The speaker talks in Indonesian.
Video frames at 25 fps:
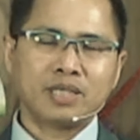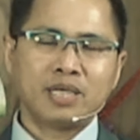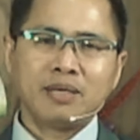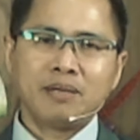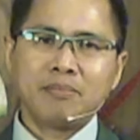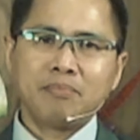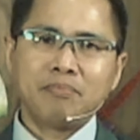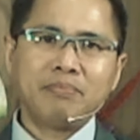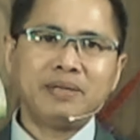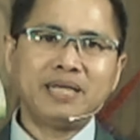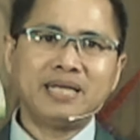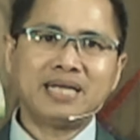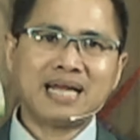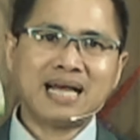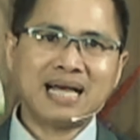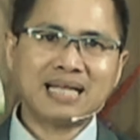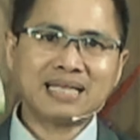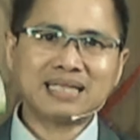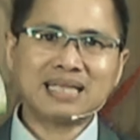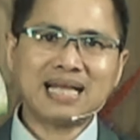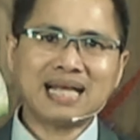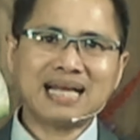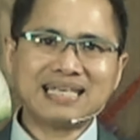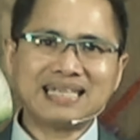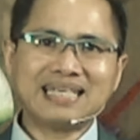
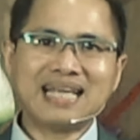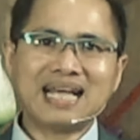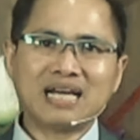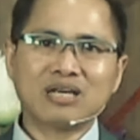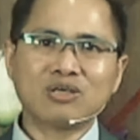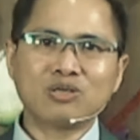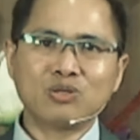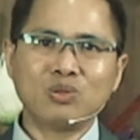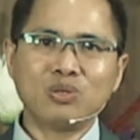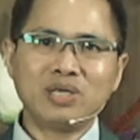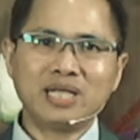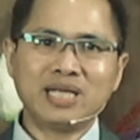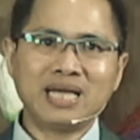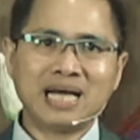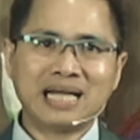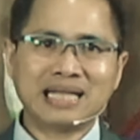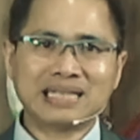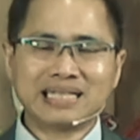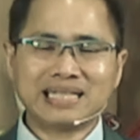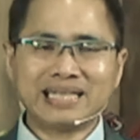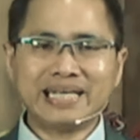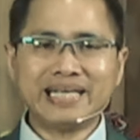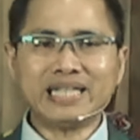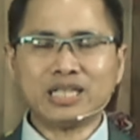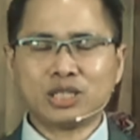Binatang yang
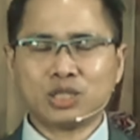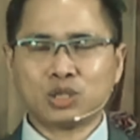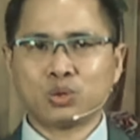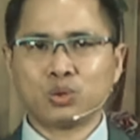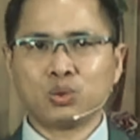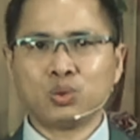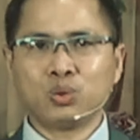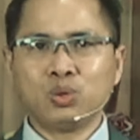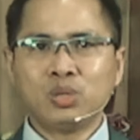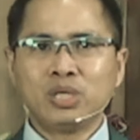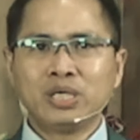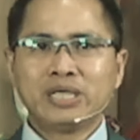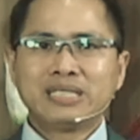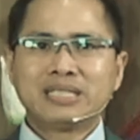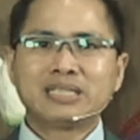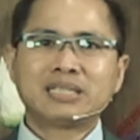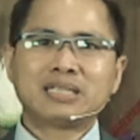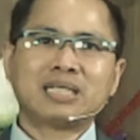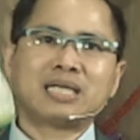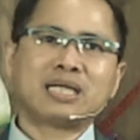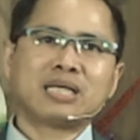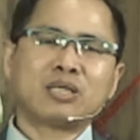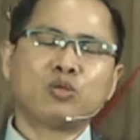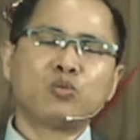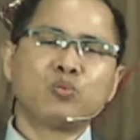kulihat itu
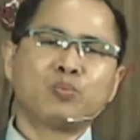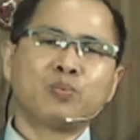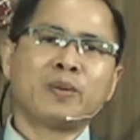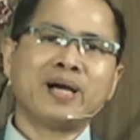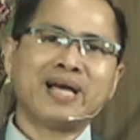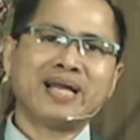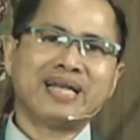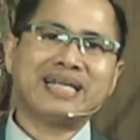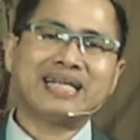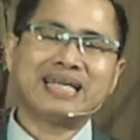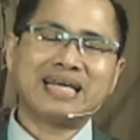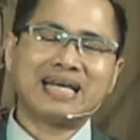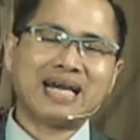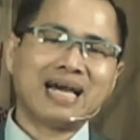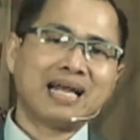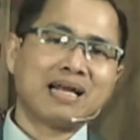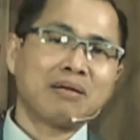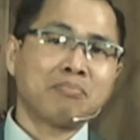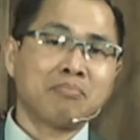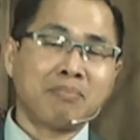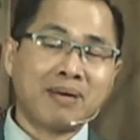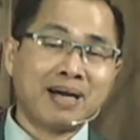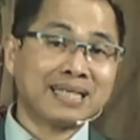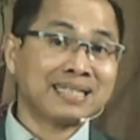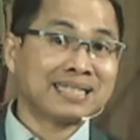serupa dengan
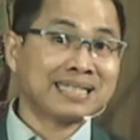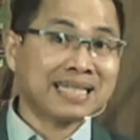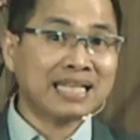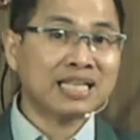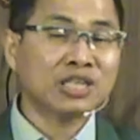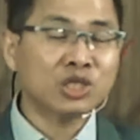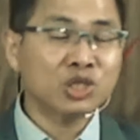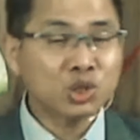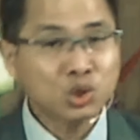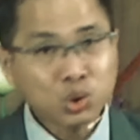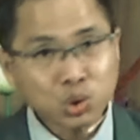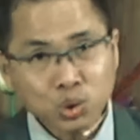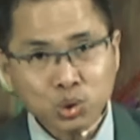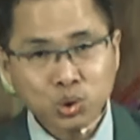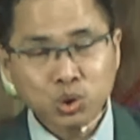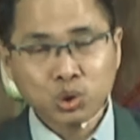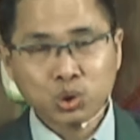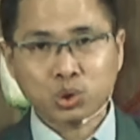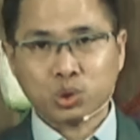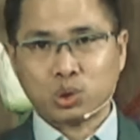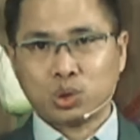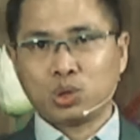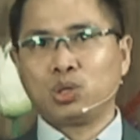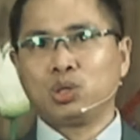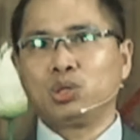macan
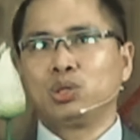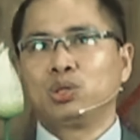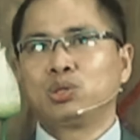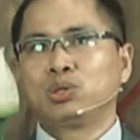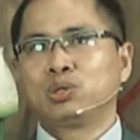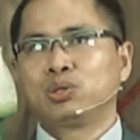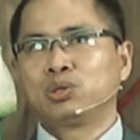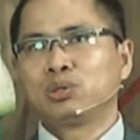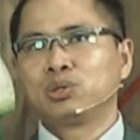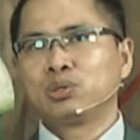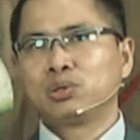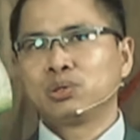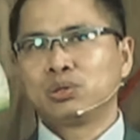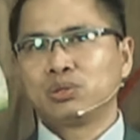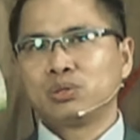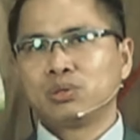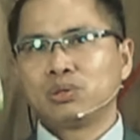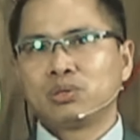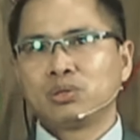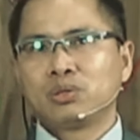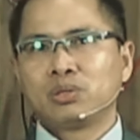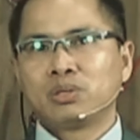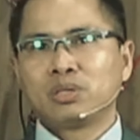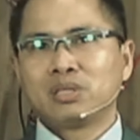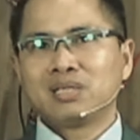tutul
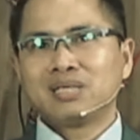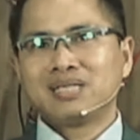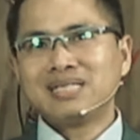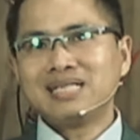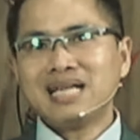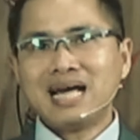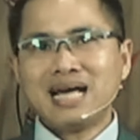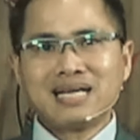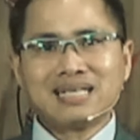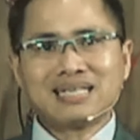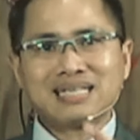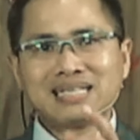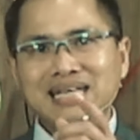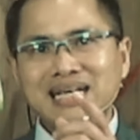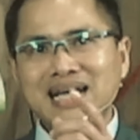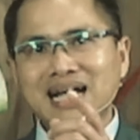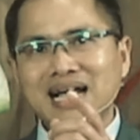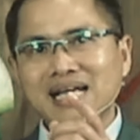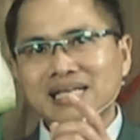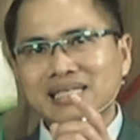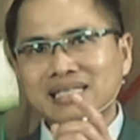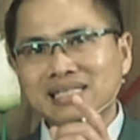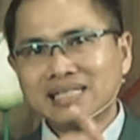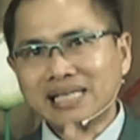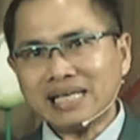dan
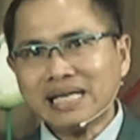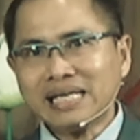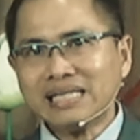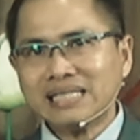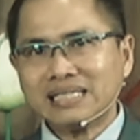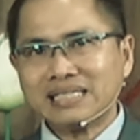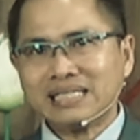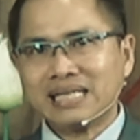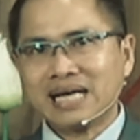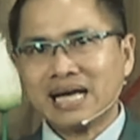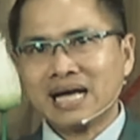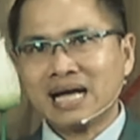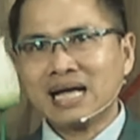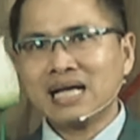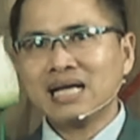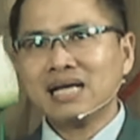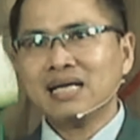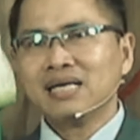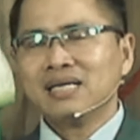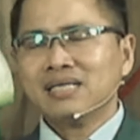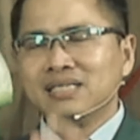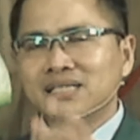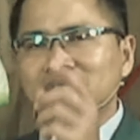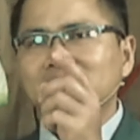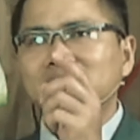kakinya
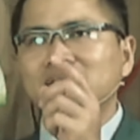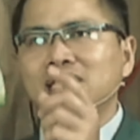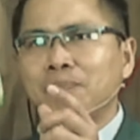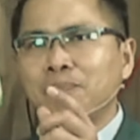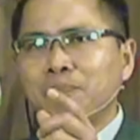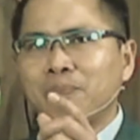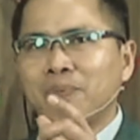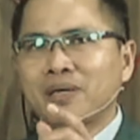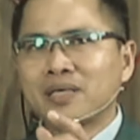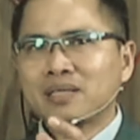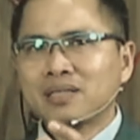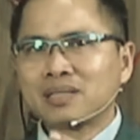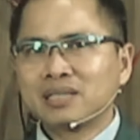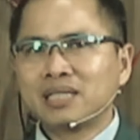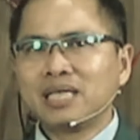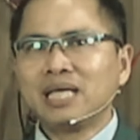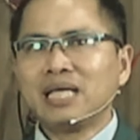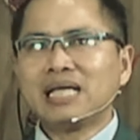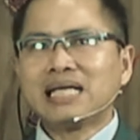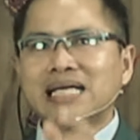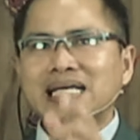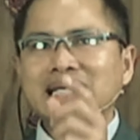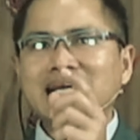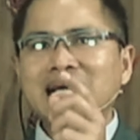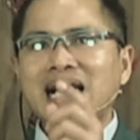
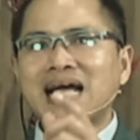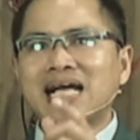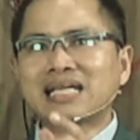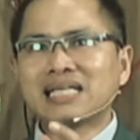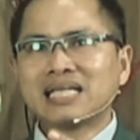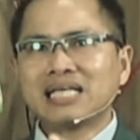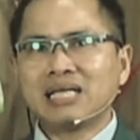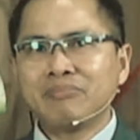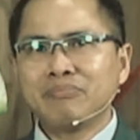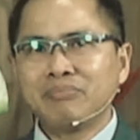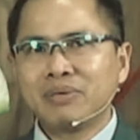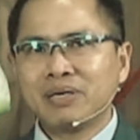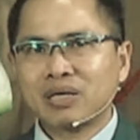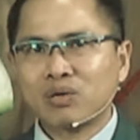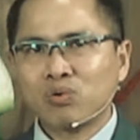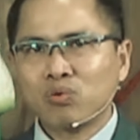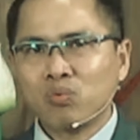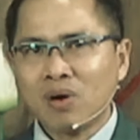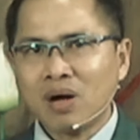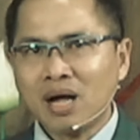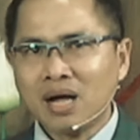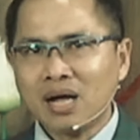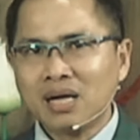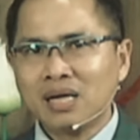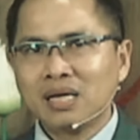seperti kaki
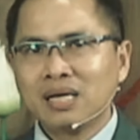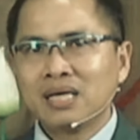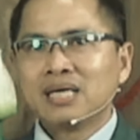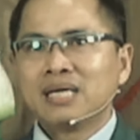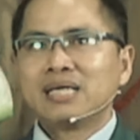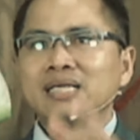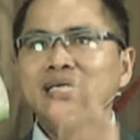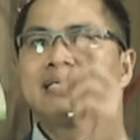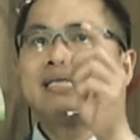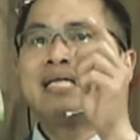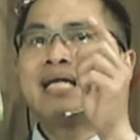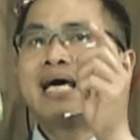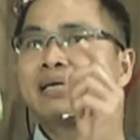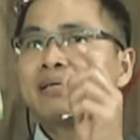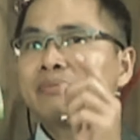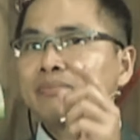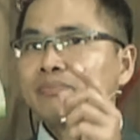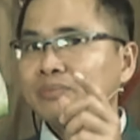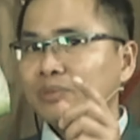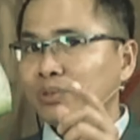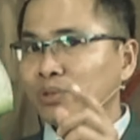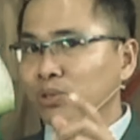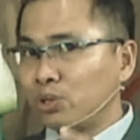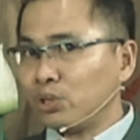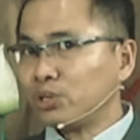beruang dan
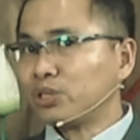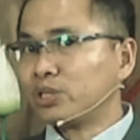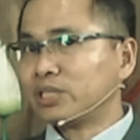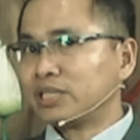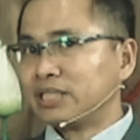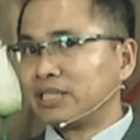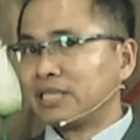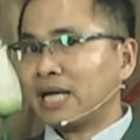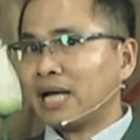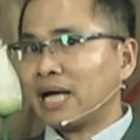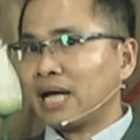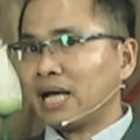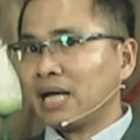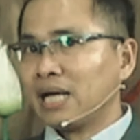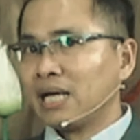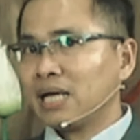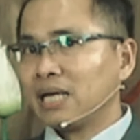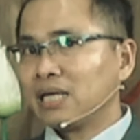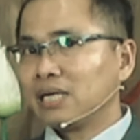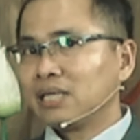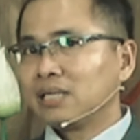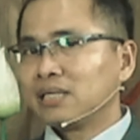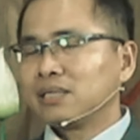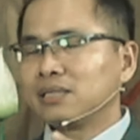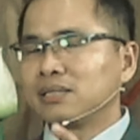mulutnya
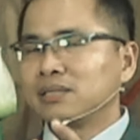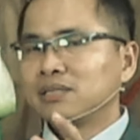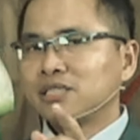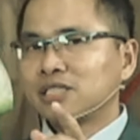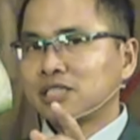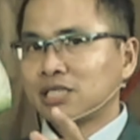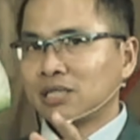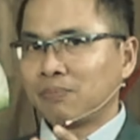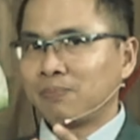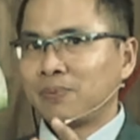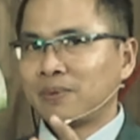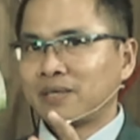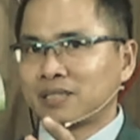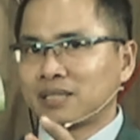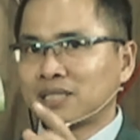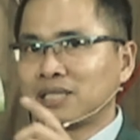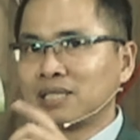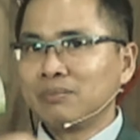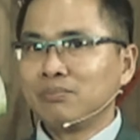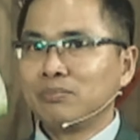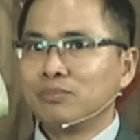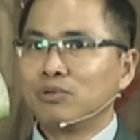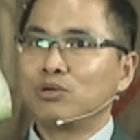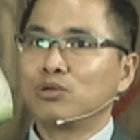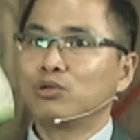
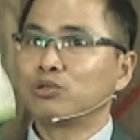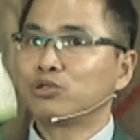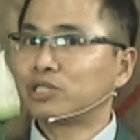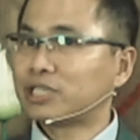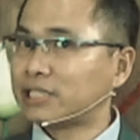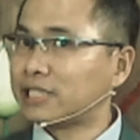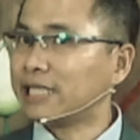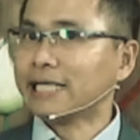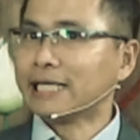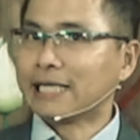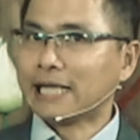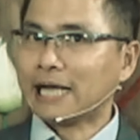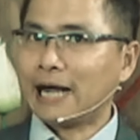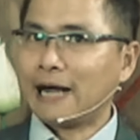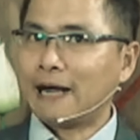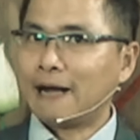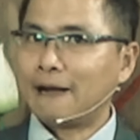seperti mulut singa.